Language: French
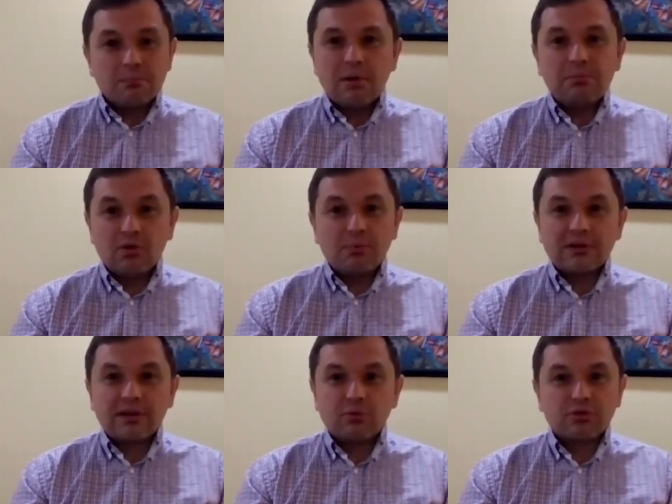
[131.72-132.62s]
même si on
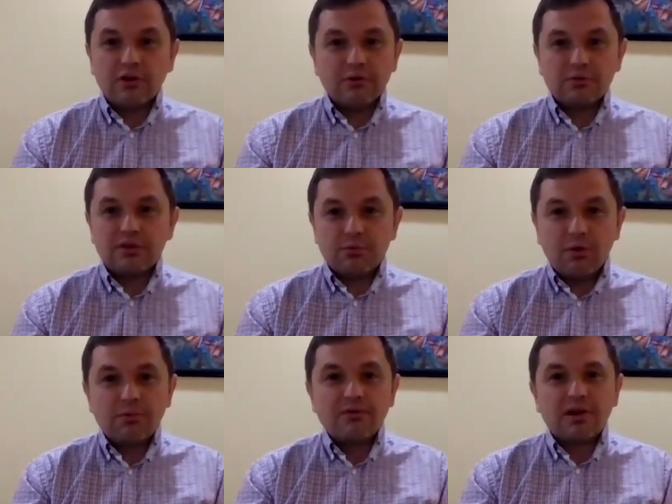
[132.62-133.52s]
passe un bon temps, on dit
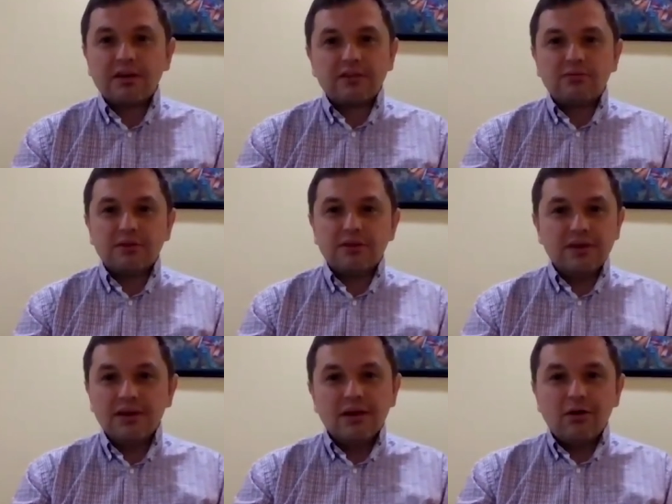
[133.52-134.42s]
bon, ben voilà, c'est
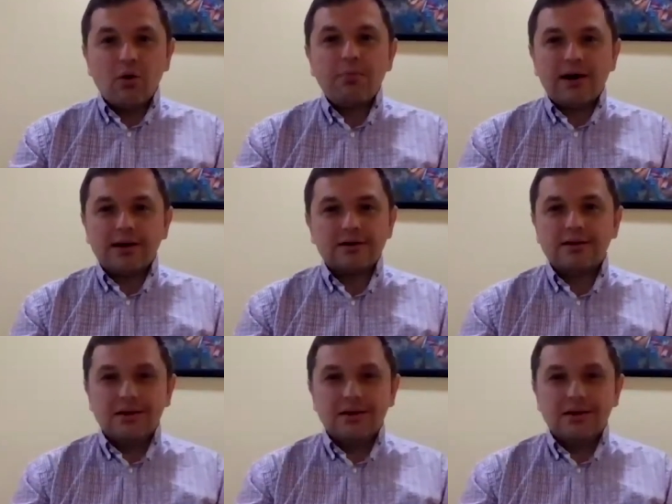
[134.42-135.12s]
fini, on part.